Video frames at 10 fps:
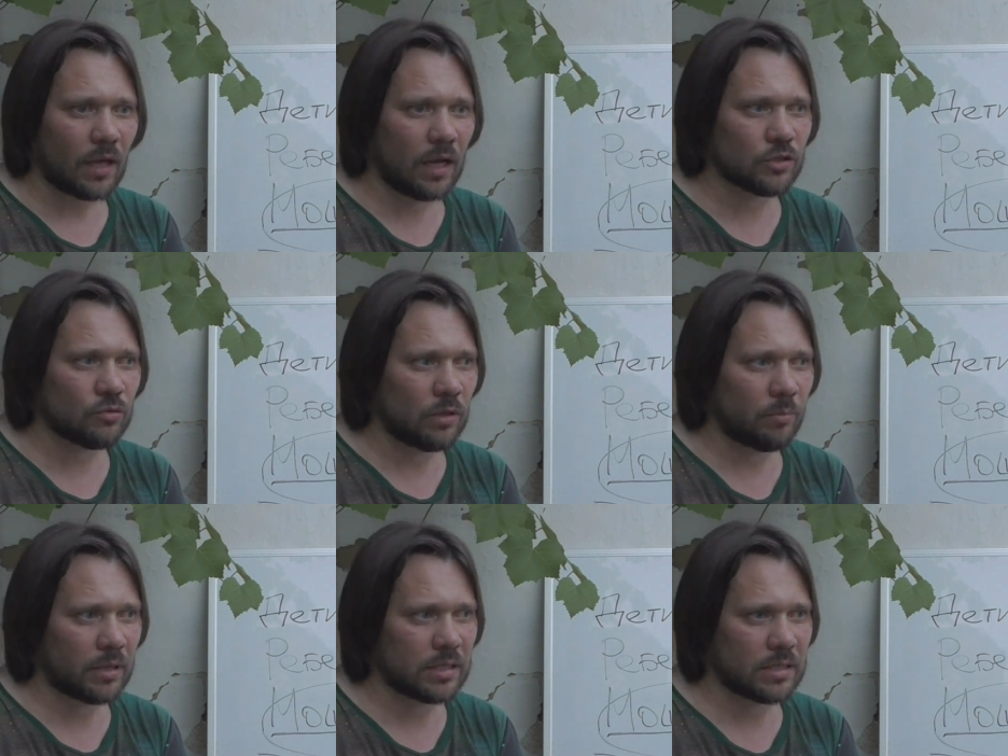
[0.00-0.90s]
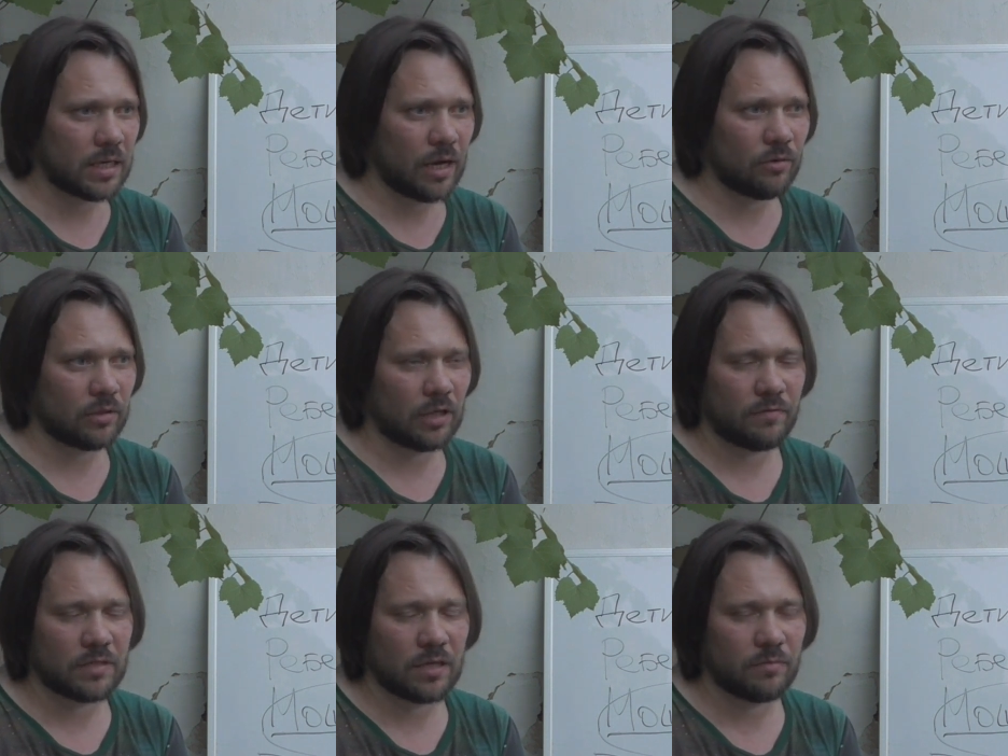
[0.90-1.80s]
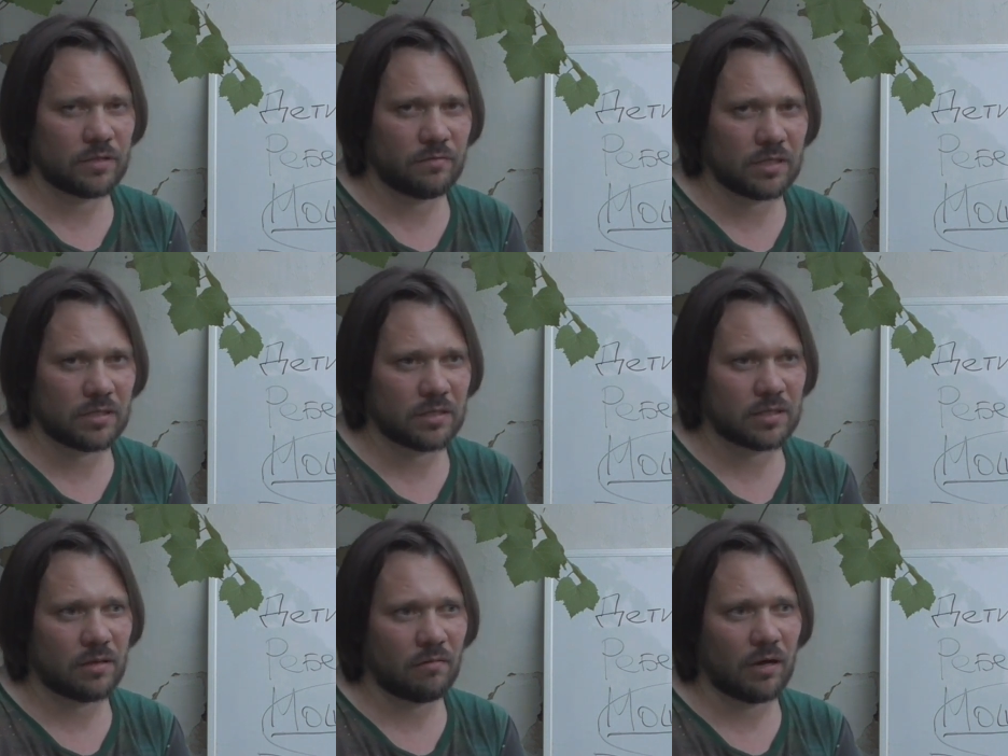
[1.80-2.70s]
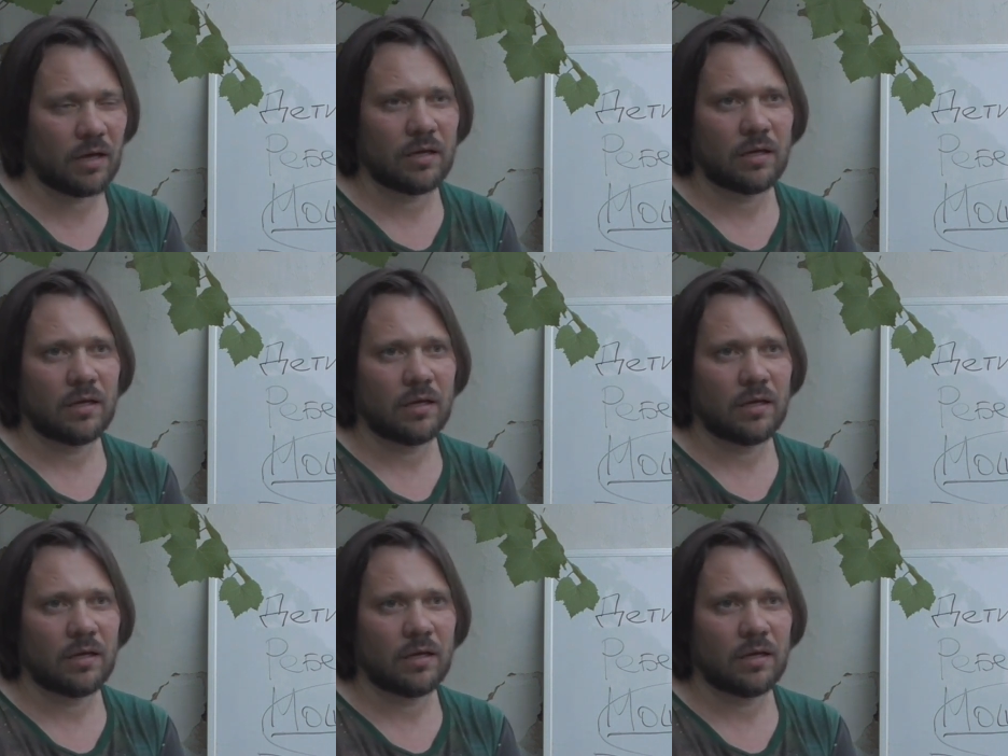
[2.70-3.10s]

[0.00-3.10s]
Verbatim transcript: Отсюда проистекают и нам всем известные слова.